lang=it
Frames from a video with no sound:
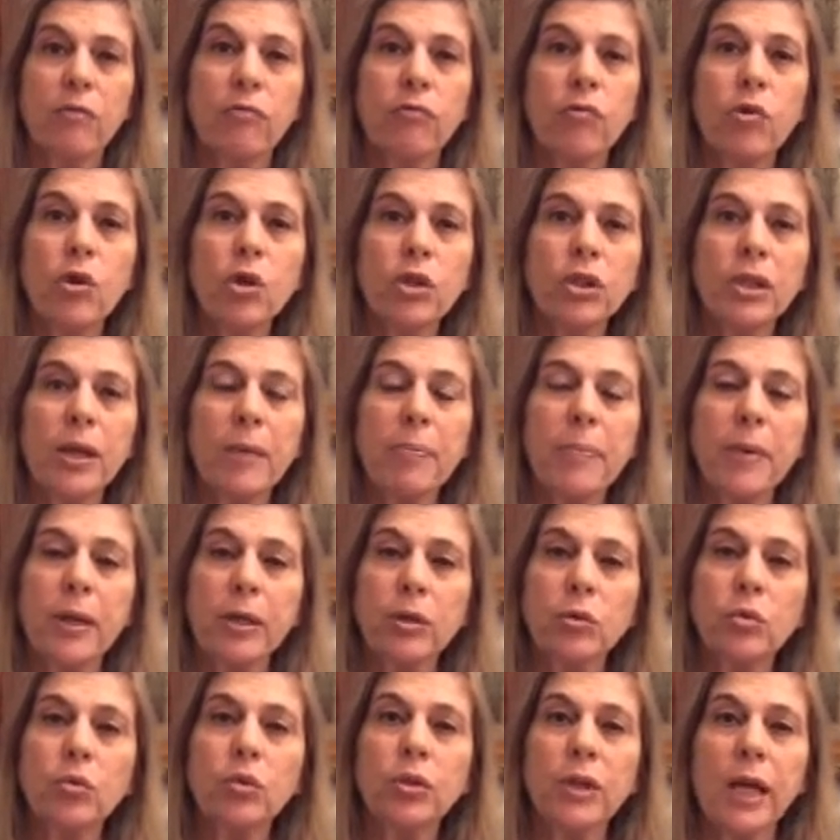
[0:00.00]
Vota
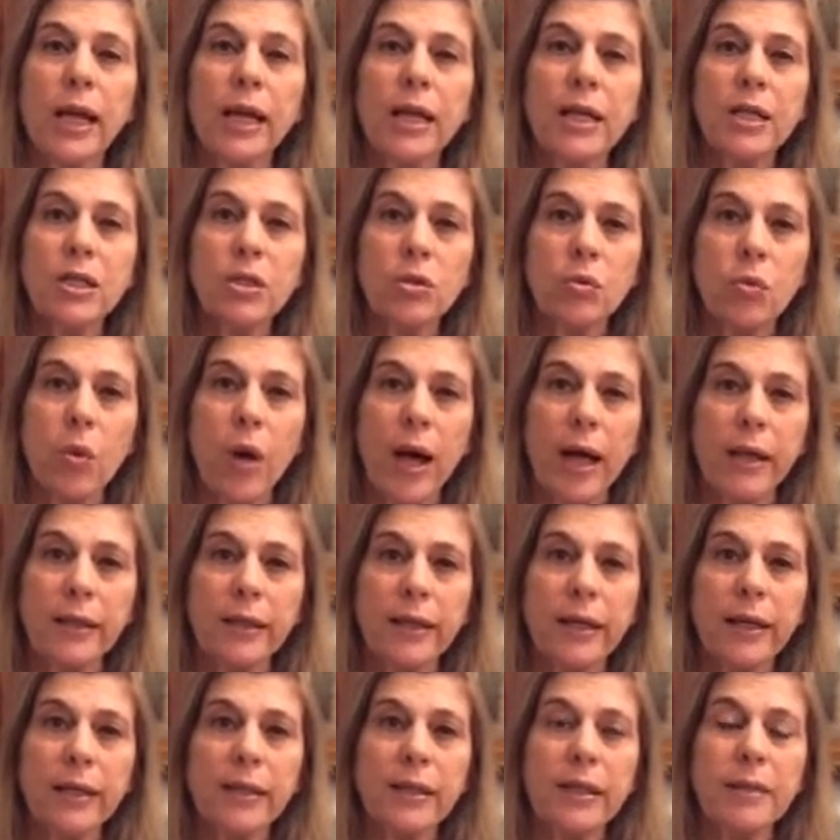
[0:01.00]
per tutta la
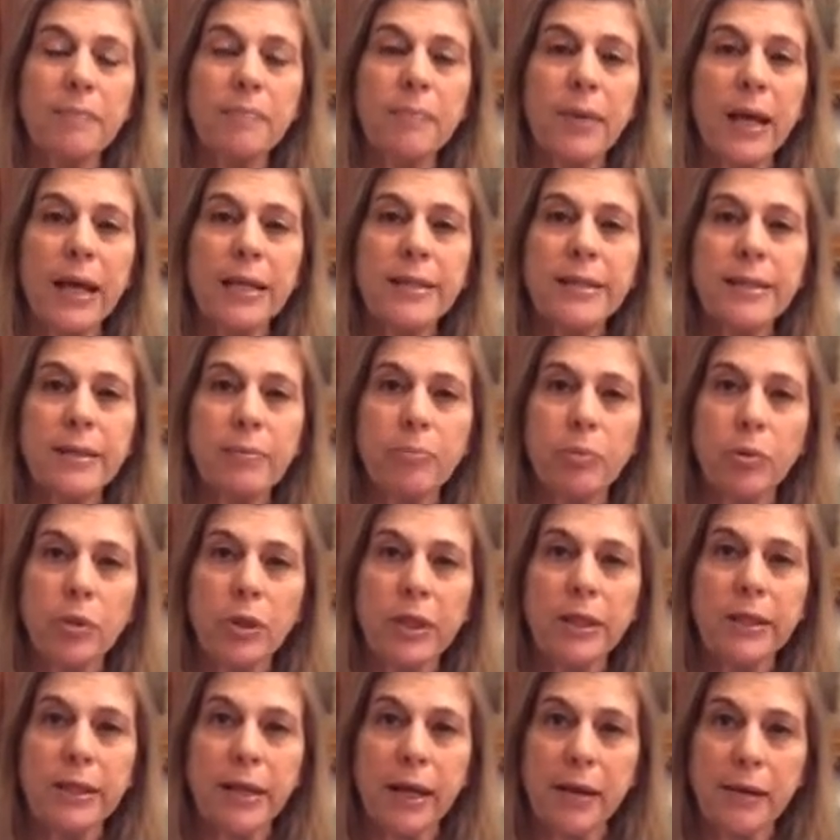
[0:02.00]
squadra di Piazza
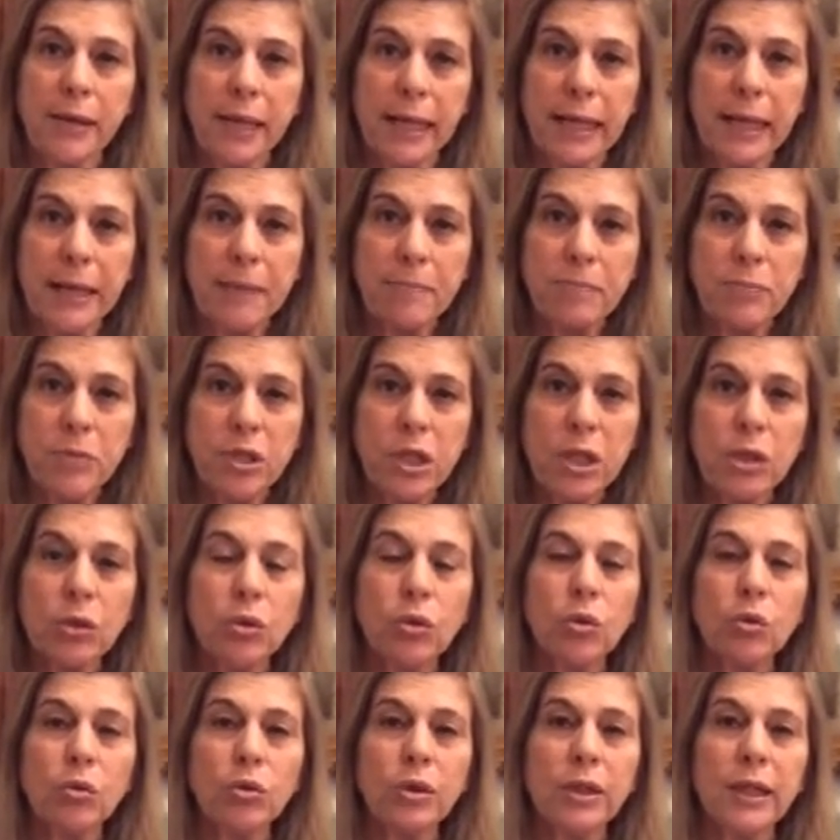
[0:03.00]
Pulita all'IMGI,
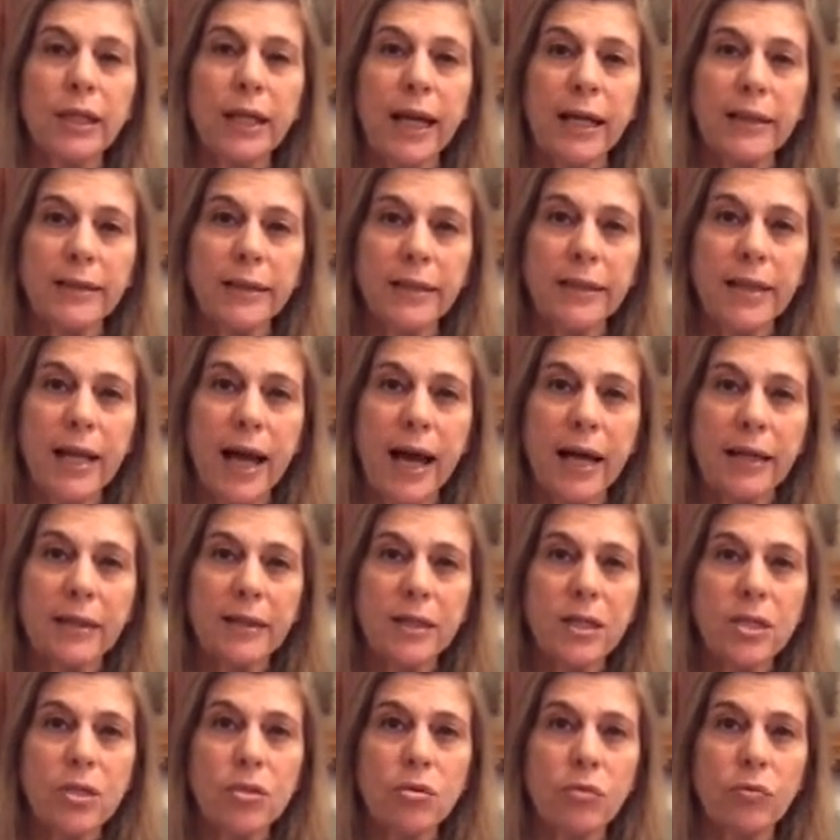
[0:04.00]
tutti i
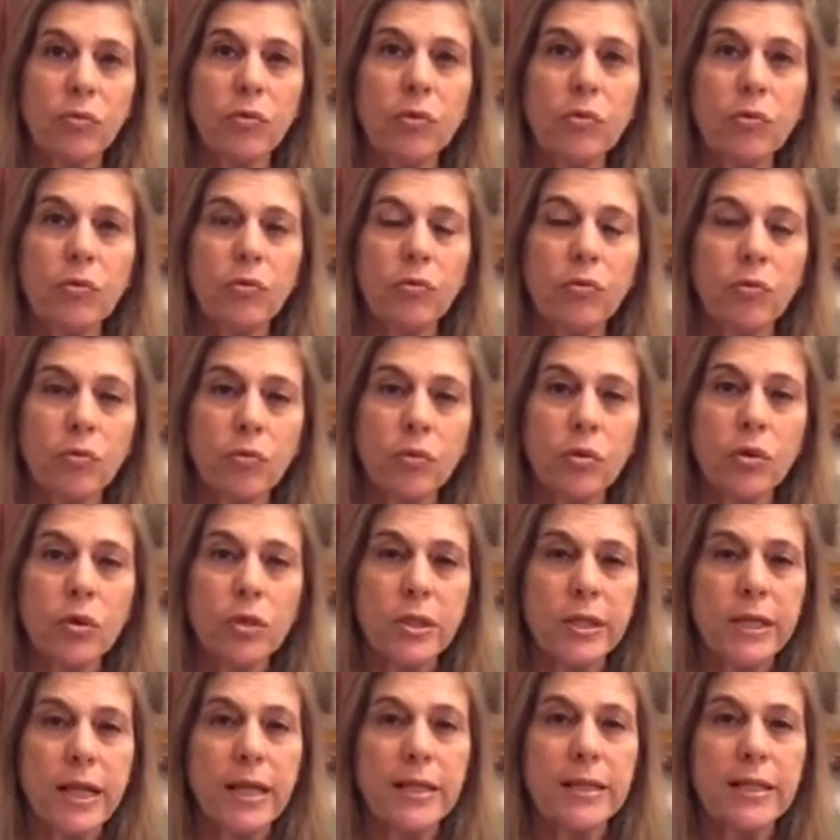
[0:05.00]
candidati su
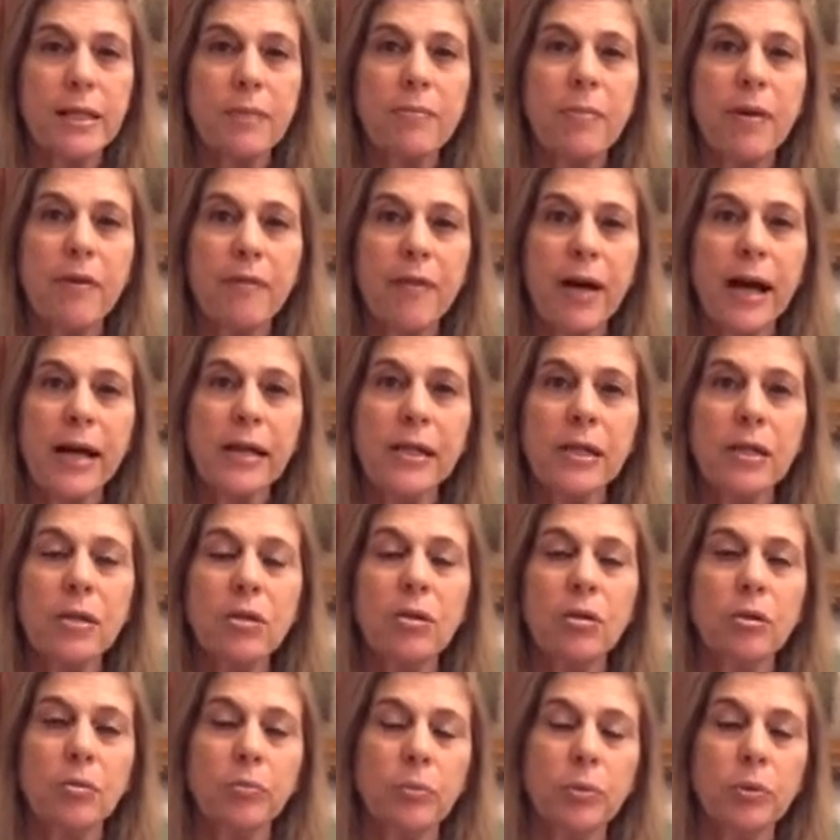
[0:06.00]

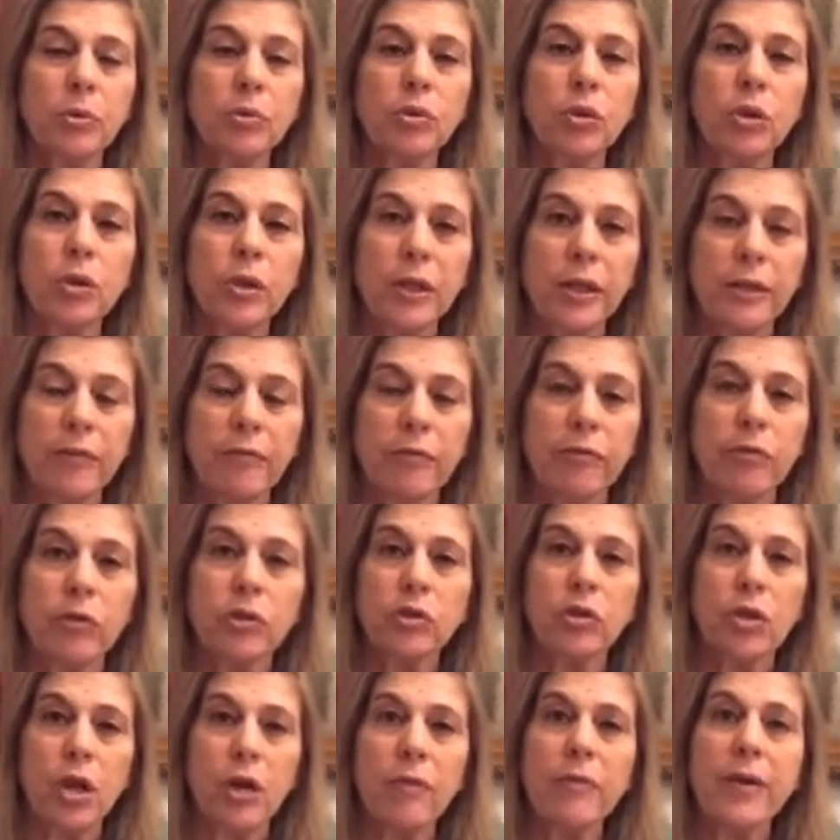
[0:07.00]

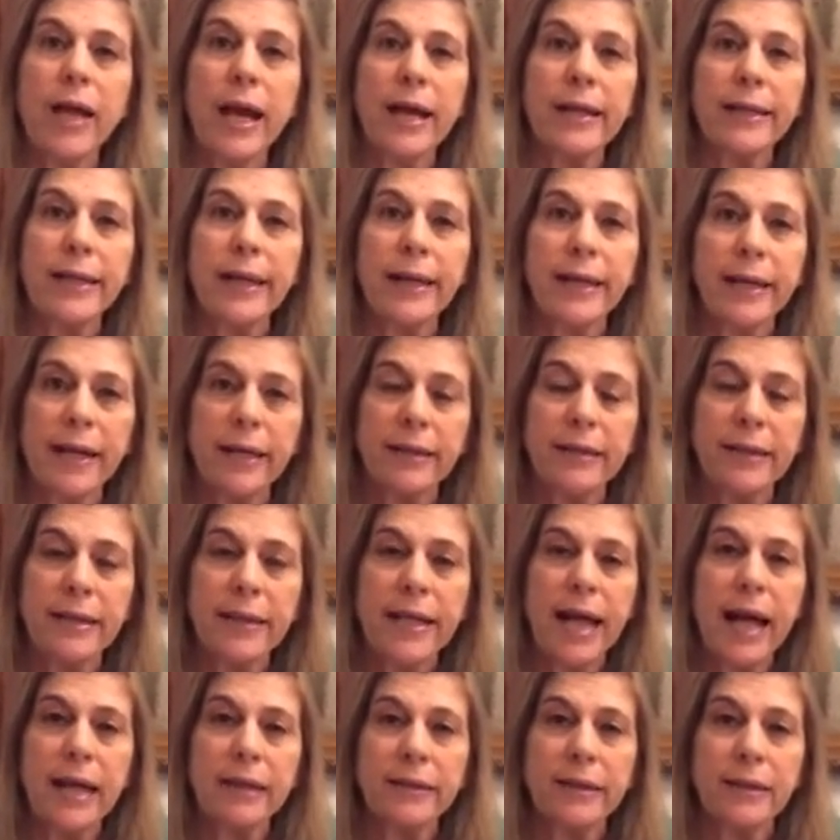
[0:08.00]
www.senzabavaglio.info. Trovi anche i
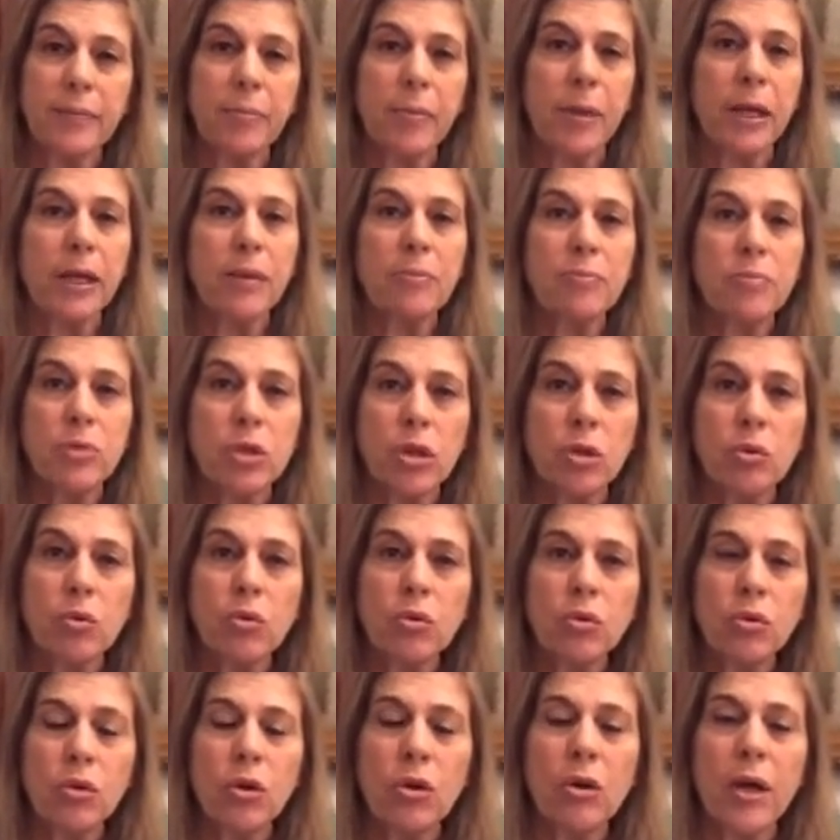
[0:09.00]
candidati per IMGI
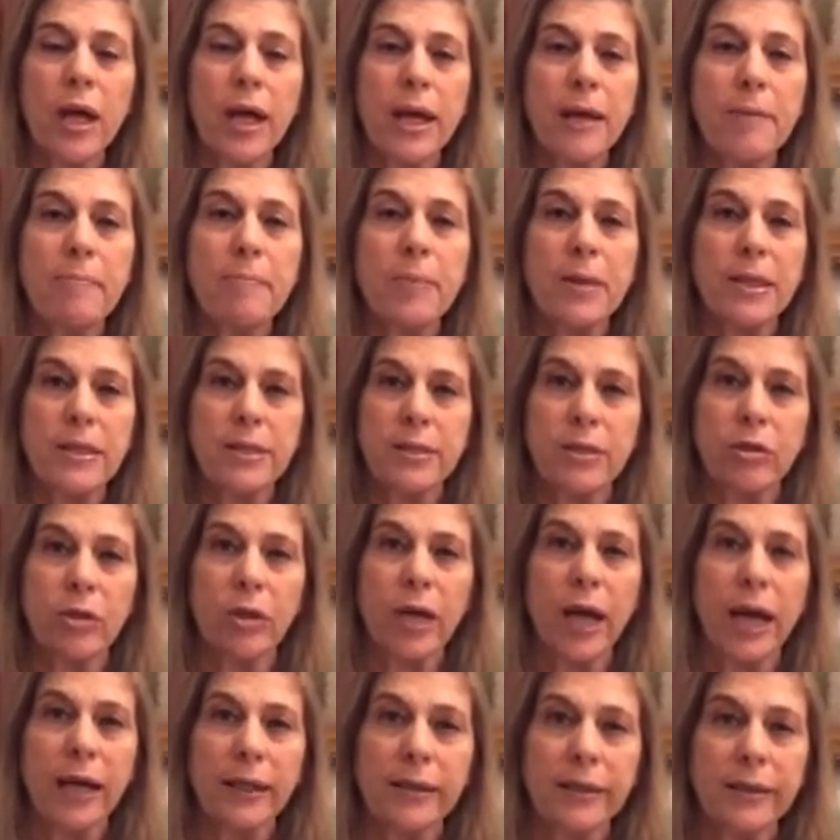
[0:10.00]
1 e i
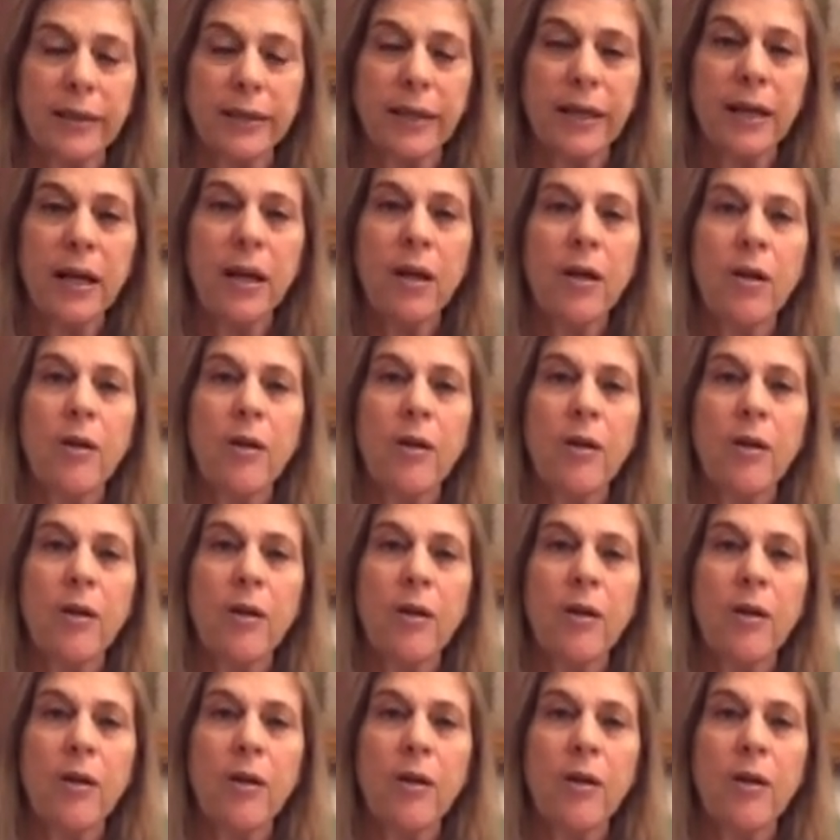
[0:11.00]
pensionati.